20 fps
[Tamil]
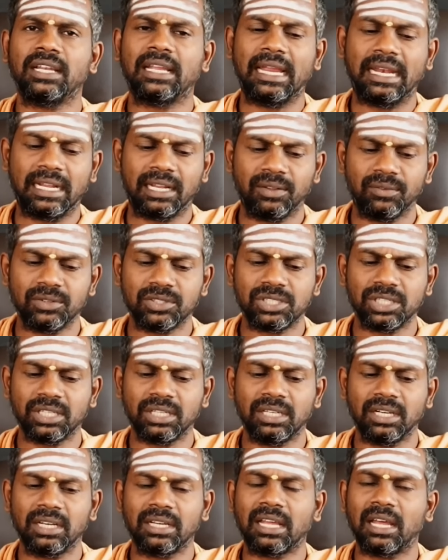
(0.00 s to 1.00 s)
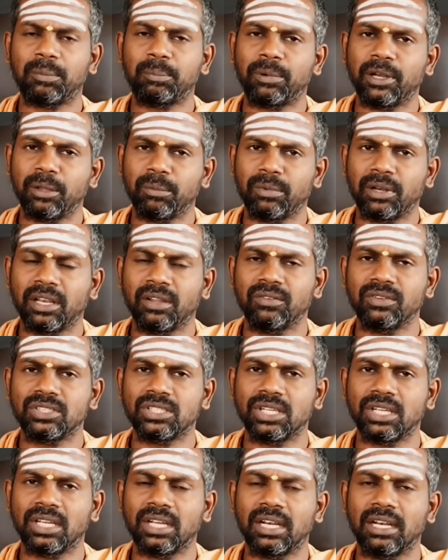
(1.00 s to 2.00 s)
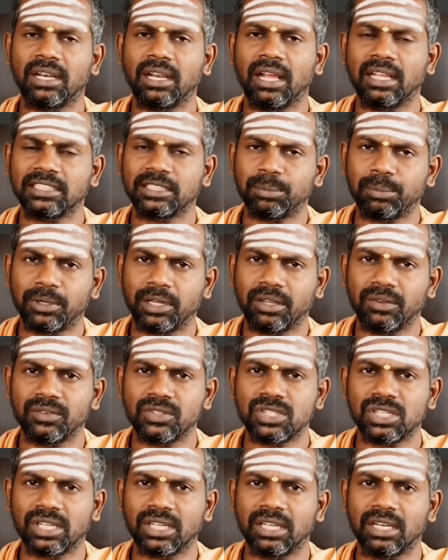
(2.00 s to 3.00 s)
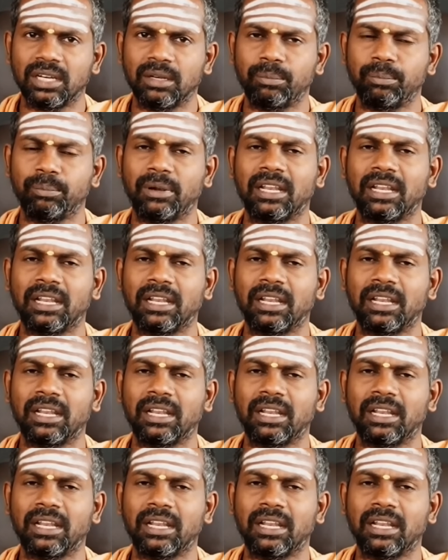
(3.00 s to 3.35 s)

கேட்ட விஷயங்கள் கற்பனை பண்ண விஷயங்கள் ஆசைப்பட்ட விஷயங்கள்